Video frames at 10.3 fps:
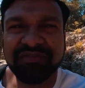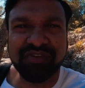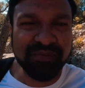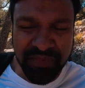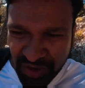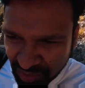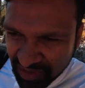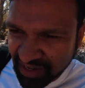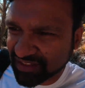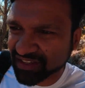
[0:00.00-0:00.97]
अब फोर्ट में कोई
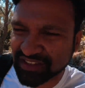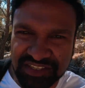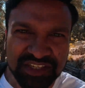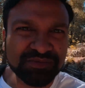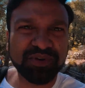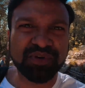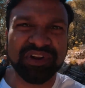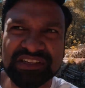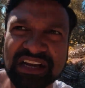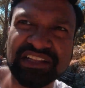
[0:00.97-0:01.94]
नहीं रहता चर्च भी कोई
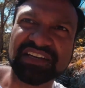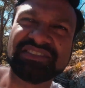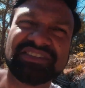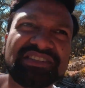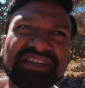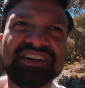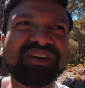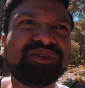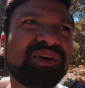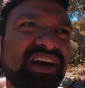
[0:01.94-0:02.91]
नहीं जाता चर्च
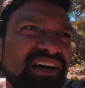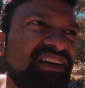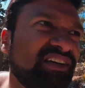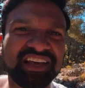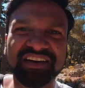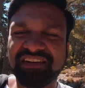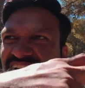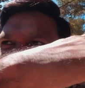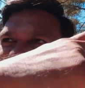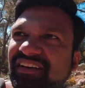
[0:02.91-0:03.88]
खंडर हो गया केवल
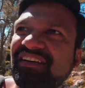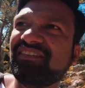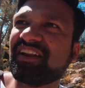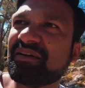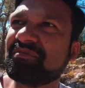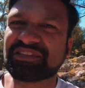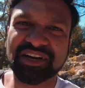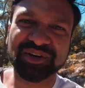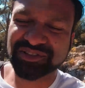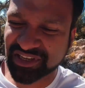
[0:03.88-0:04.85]
ये फ्रेम
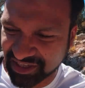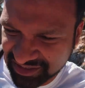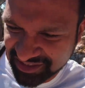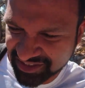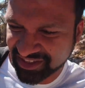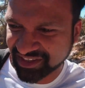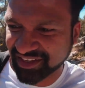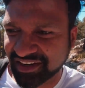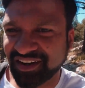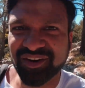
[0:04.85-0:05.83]
बचा उसका
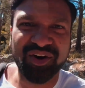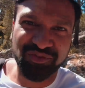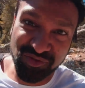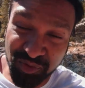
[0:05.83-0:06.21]
और व्यू